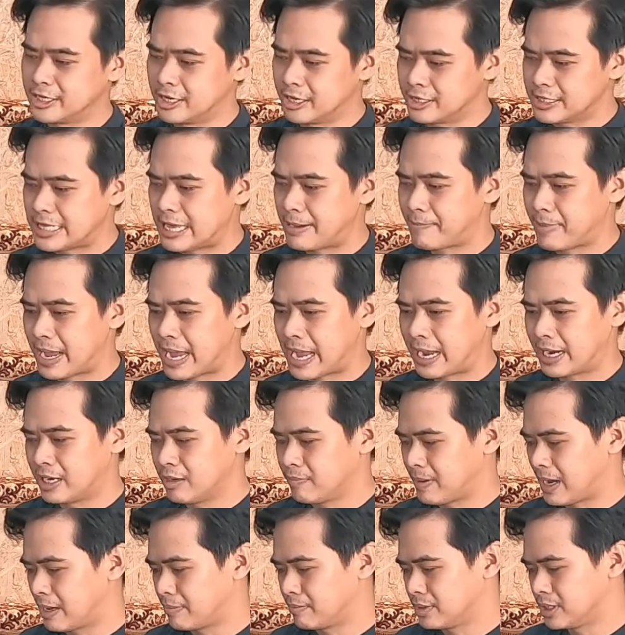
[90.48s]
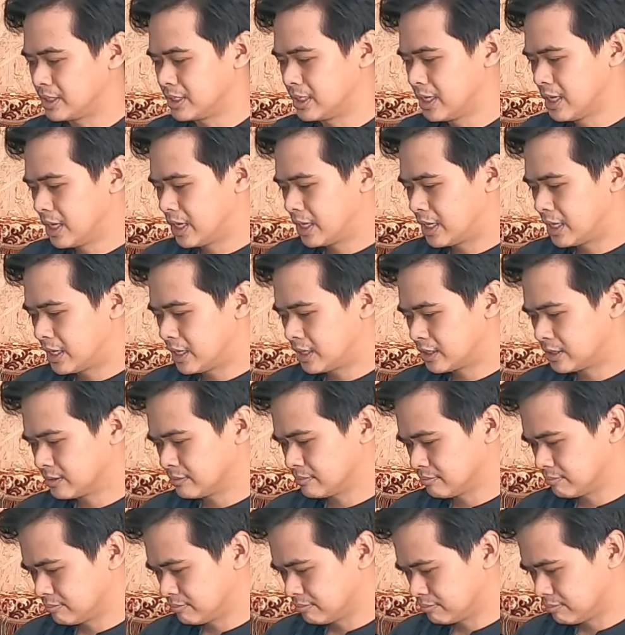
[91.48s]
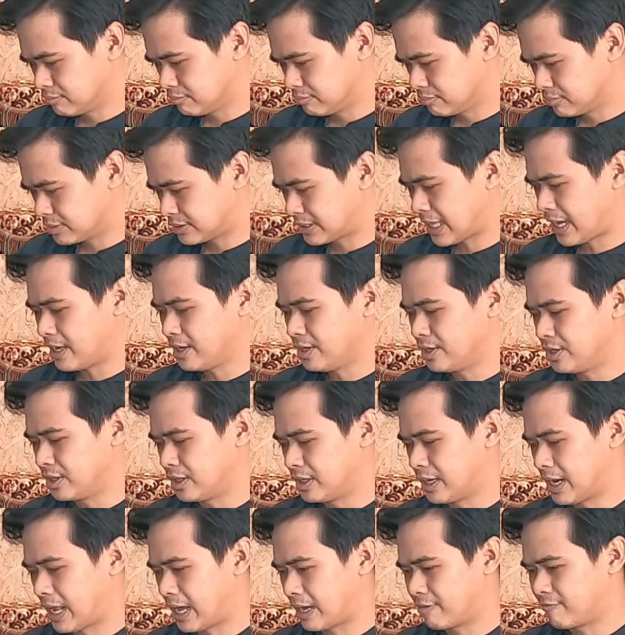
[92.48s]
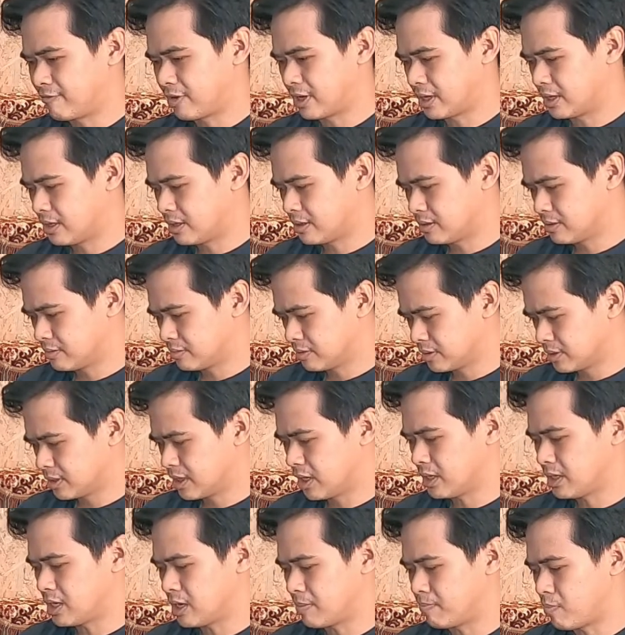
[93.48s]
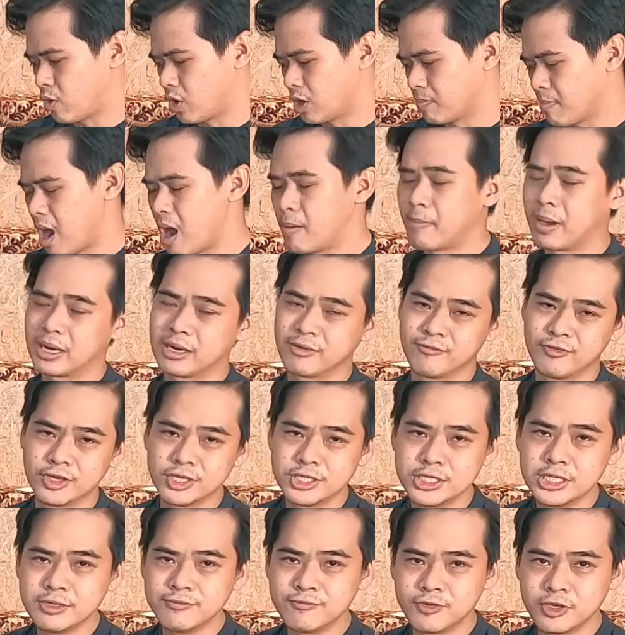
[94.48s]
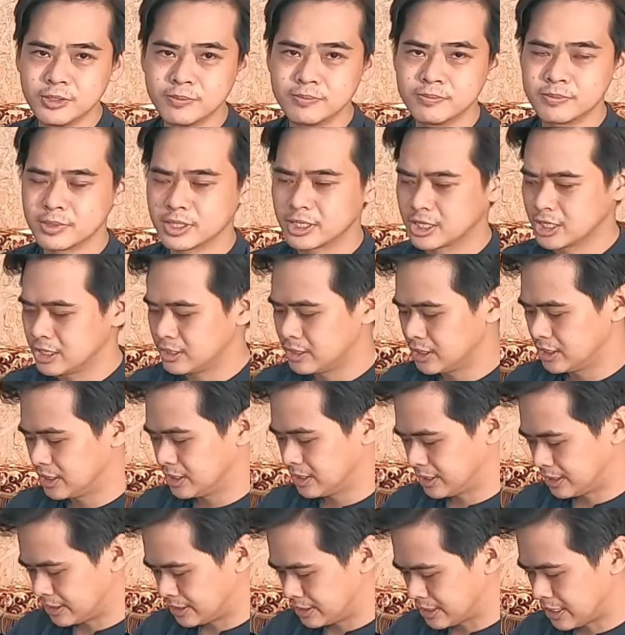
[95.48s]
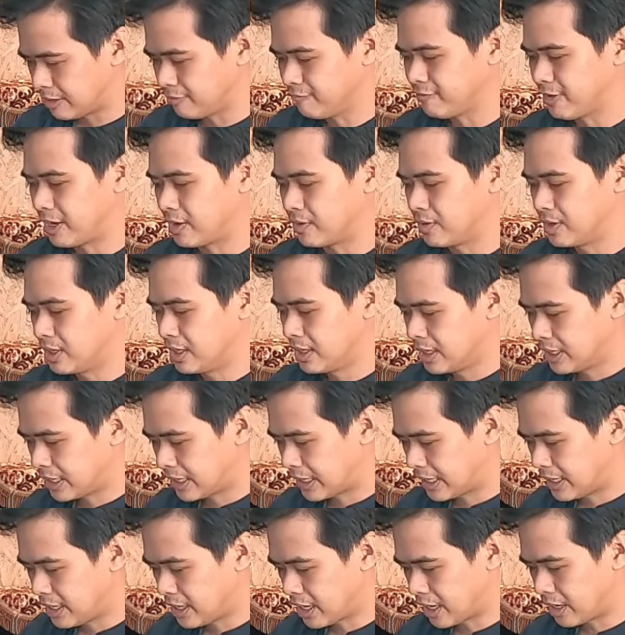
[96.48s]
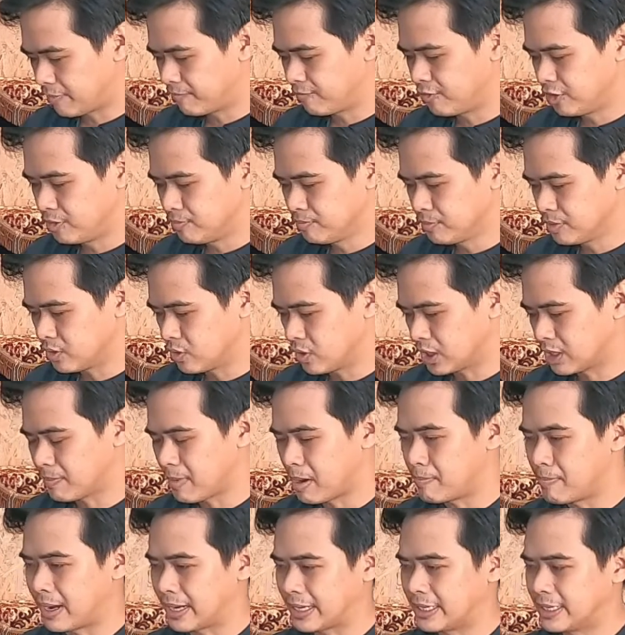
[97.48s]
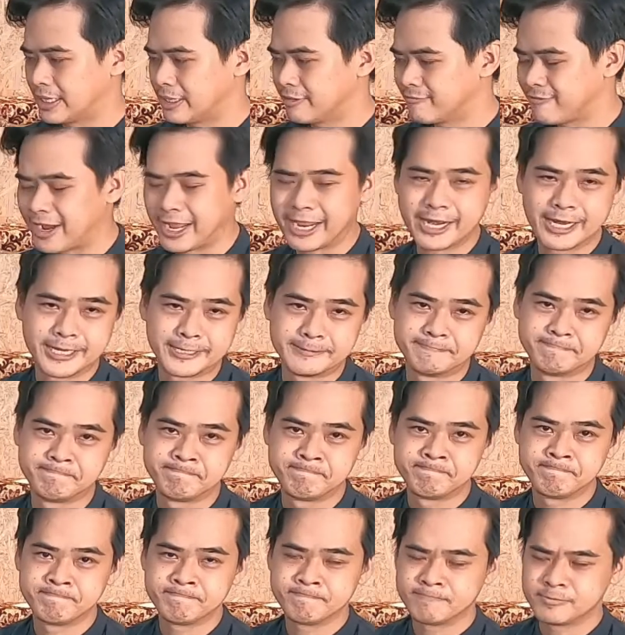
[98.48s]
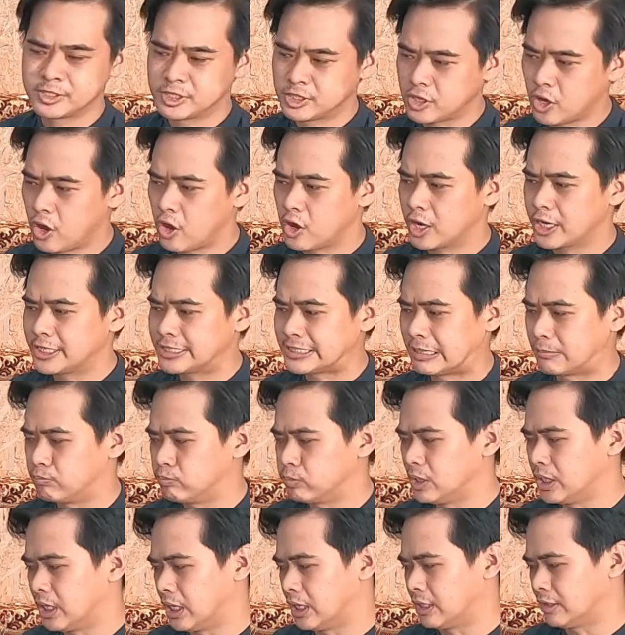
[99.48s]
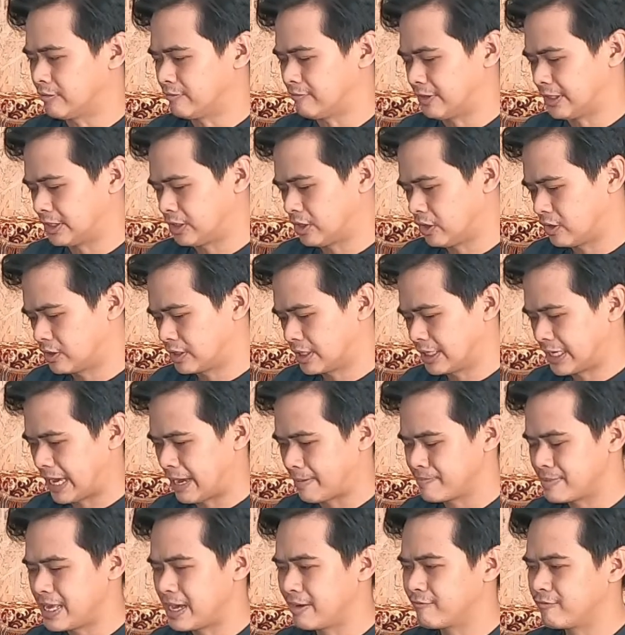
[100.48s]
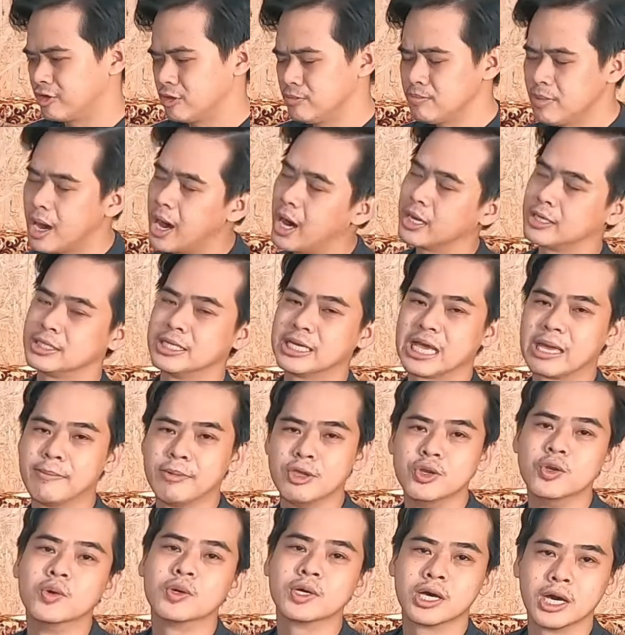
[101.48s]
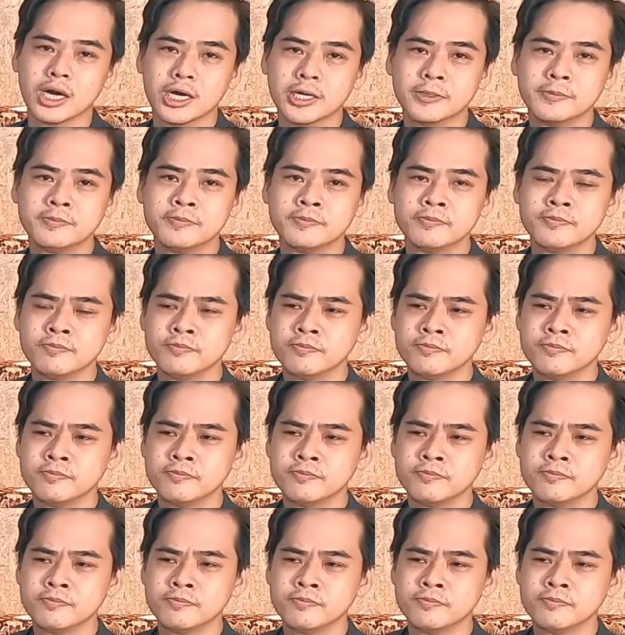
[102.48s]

thì ở Yamaha W20 nó tái hiện lại và nó kết hợp một cái bo mạch ở phía dưới phím khi nhấn vào cái hệ phím của cái bo mạch đó nó vang lên cho cái trọng lực và cho cái cảm giác phím hệt như cái piano cơ